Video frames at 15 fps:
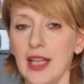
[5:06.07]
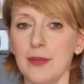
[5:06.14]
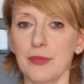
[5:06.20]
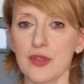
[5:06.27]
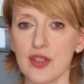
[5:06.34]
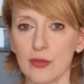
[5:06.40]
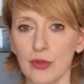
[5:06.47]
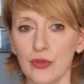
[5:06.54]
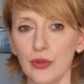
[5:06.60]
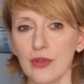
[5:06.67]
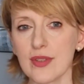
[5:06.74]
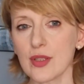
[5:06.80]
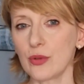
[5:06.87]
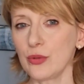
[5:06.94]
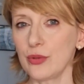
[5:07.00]

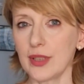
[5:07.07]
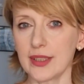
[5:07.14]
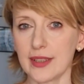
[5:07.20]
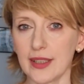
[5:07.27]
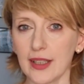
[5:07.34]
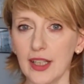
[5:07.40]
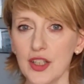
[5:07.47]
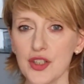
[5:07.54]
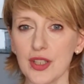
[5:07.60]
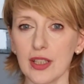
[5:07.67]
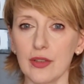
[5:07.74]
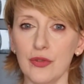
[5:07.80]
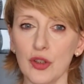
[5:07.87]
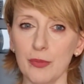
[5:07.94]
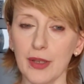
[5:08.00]
Podsumowując, kultura tragiczna
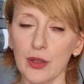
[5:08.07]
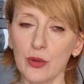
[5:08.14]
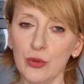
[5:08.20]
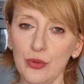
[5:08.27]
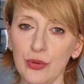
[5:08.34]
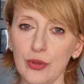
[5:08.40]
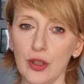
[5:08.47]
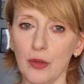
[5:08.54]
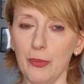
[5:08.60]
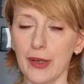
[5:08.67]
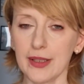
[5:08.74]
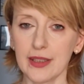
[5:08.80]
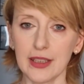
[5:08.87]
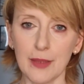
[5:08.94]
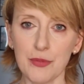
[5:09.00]
to forma kultury
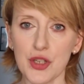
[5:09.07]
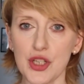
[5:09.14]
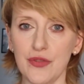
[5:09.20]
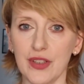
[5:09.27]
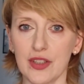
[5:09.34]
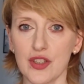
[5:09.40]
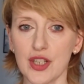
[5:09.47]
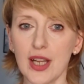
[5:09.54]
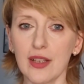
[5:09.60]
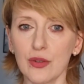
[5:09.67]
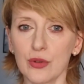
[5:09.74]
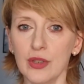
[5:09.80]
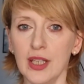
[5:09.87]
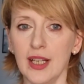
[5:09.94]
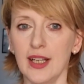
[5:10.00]
oparta na
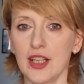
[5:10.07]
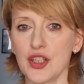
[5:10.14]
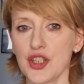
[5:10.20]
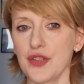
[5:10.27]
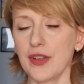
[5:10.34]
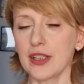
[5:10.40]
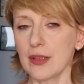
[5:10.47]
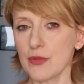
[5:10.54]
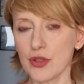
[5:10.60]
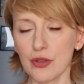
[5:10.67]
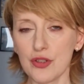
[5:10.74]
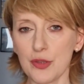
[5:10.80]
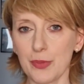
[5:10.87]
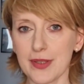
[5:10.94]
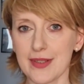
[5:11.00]
przeświadczeniu, iż światem
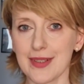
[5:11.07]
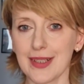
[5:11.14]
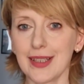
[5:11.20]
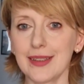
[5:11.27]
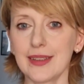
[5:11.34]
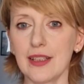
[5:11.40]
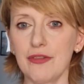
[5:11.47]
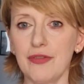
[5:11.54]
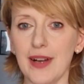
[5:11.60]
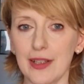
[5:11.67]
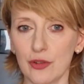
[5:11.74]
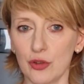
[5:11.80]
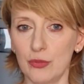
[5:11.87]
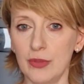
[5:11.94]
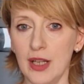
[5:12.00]
rządzi bezwzględne
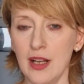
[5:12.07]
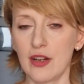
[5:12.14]
fatum.